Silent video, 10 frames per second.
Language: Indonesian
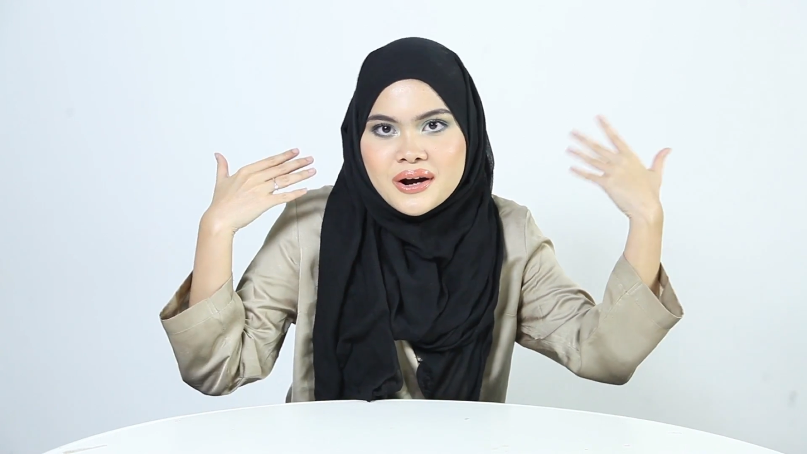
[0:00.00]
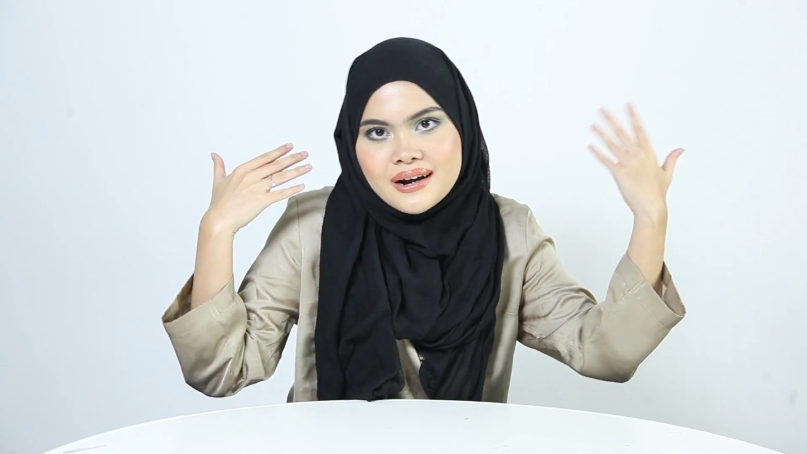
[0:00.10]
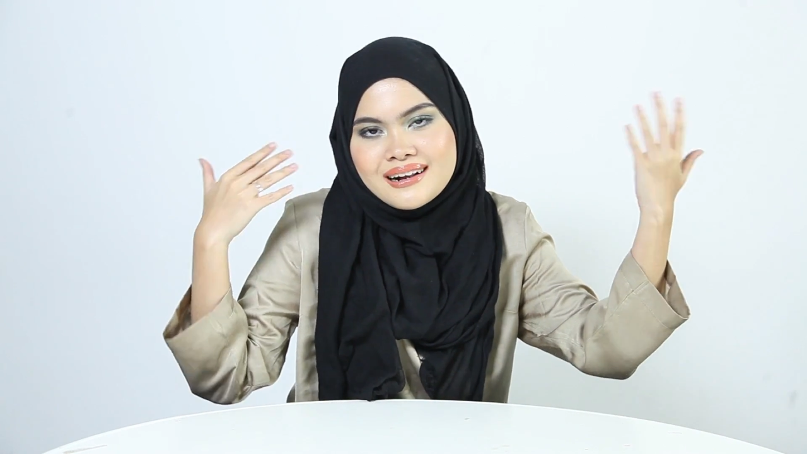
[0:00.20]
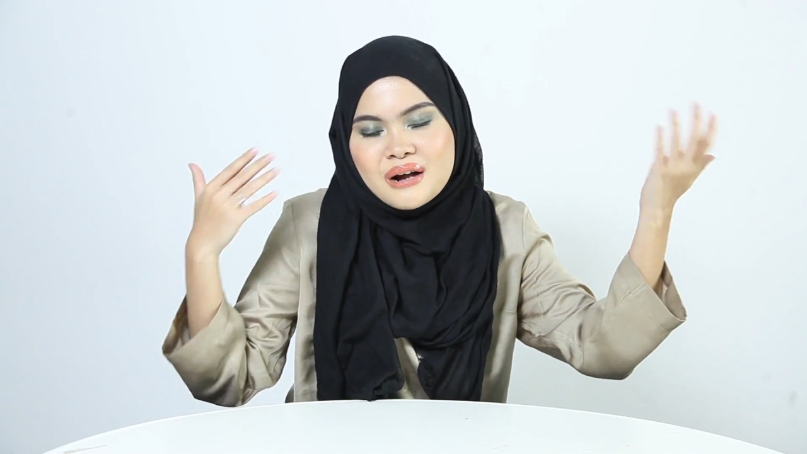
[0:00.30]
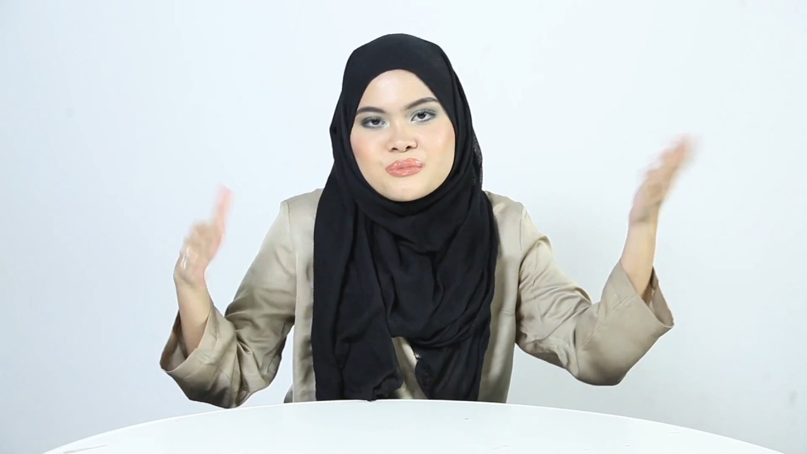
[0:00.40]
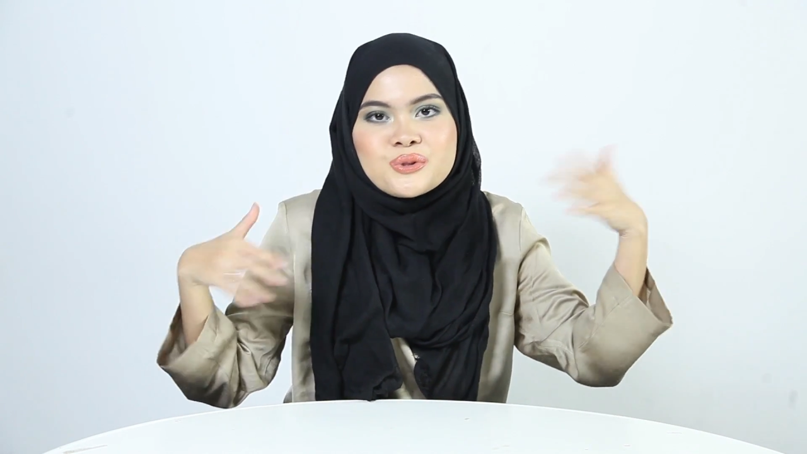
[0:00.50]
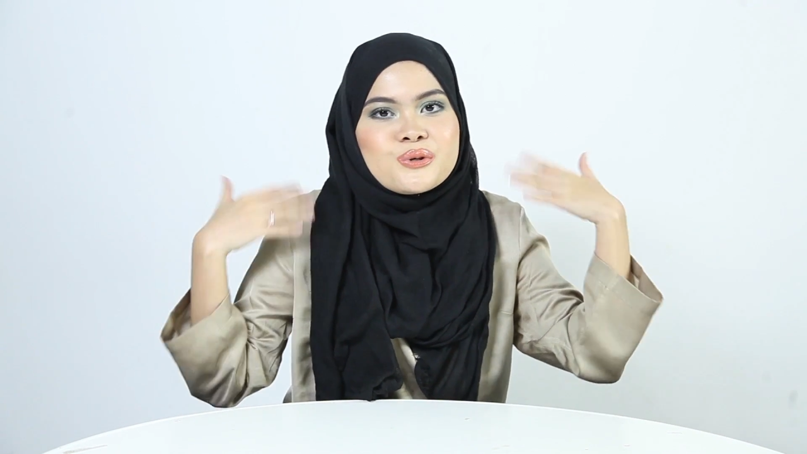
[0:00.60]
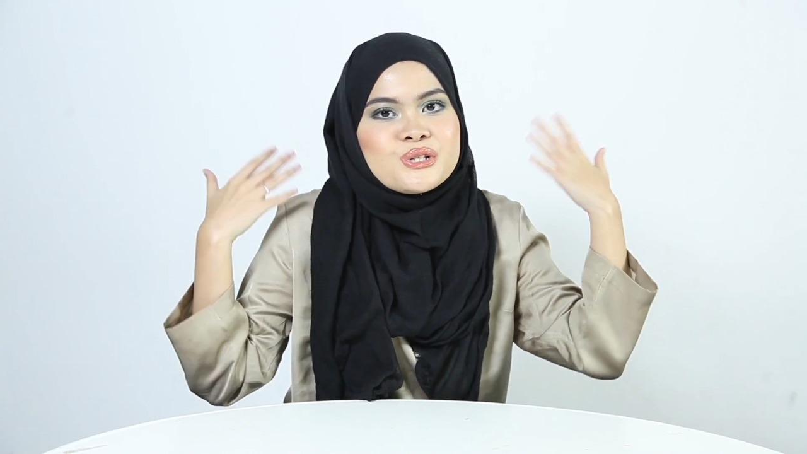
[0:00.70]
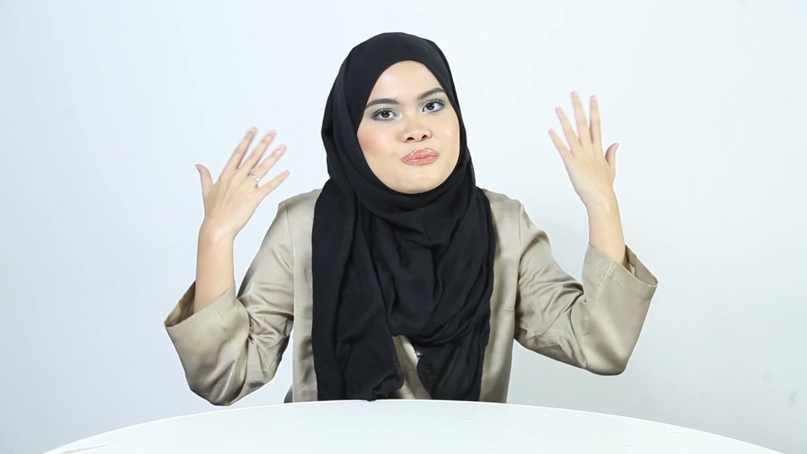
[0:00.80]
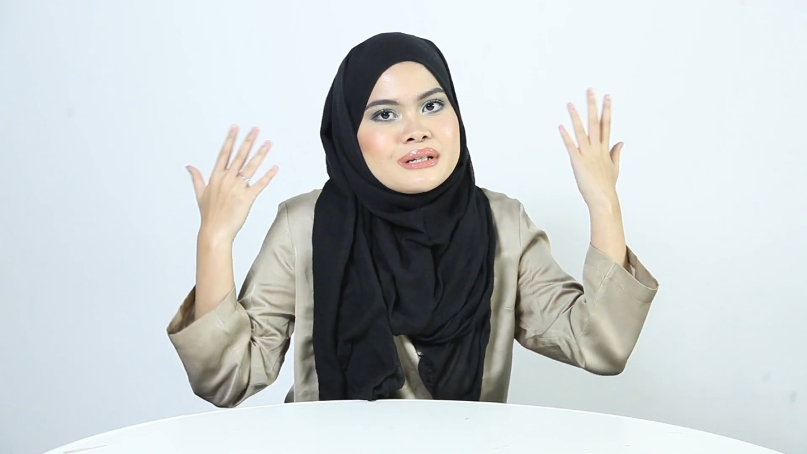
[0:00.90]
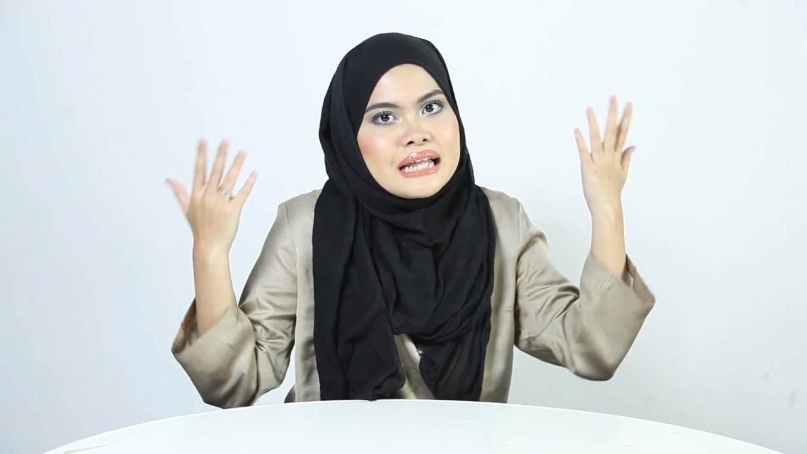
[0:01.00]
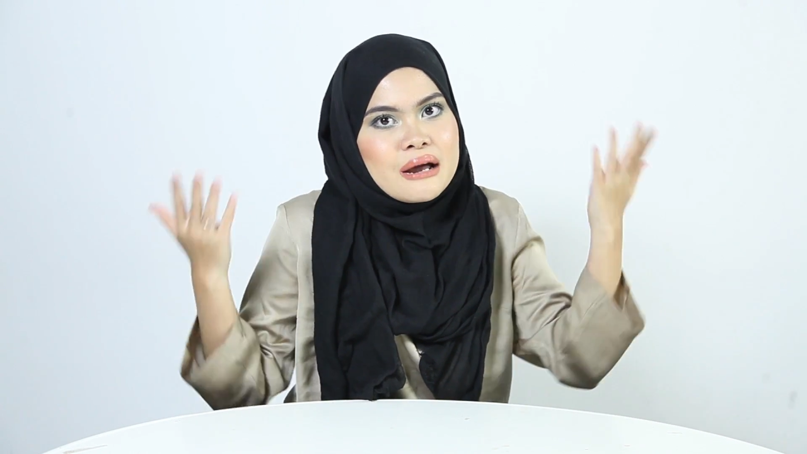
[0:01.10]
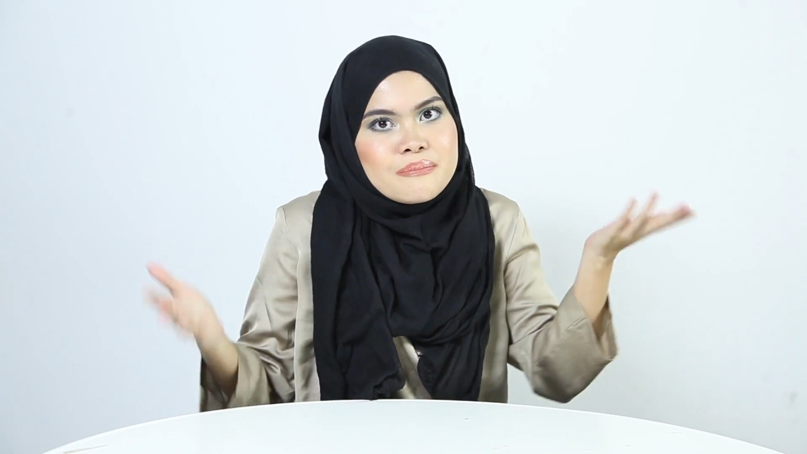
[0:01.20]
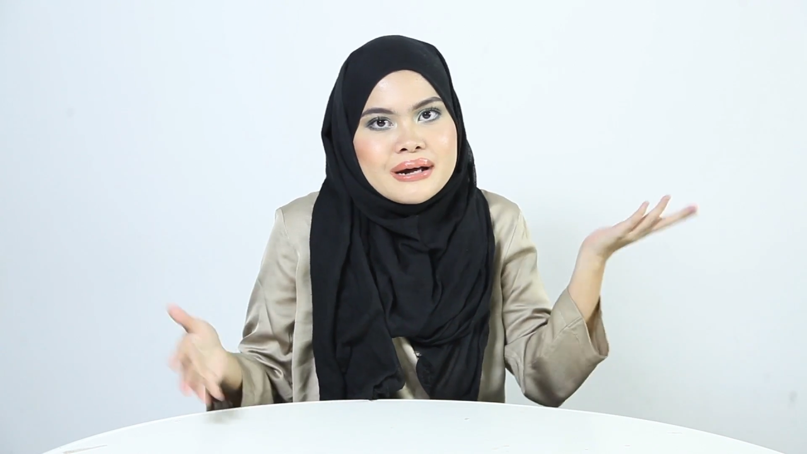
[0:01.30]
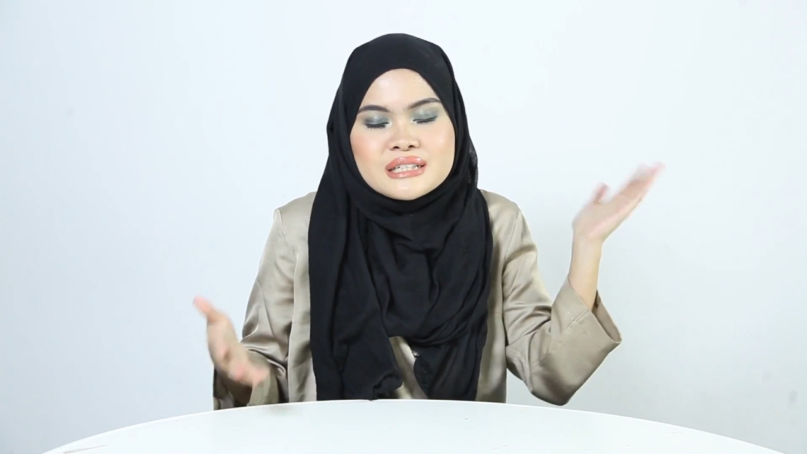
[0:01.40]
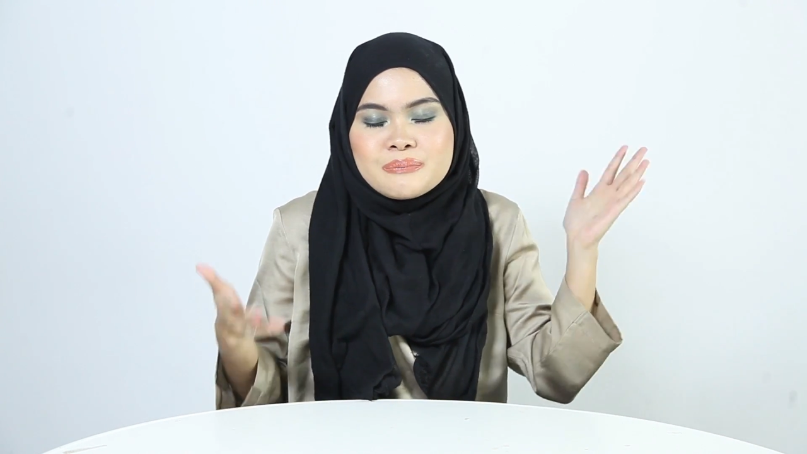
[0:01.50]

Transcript: kayak rambutku cepat lepek,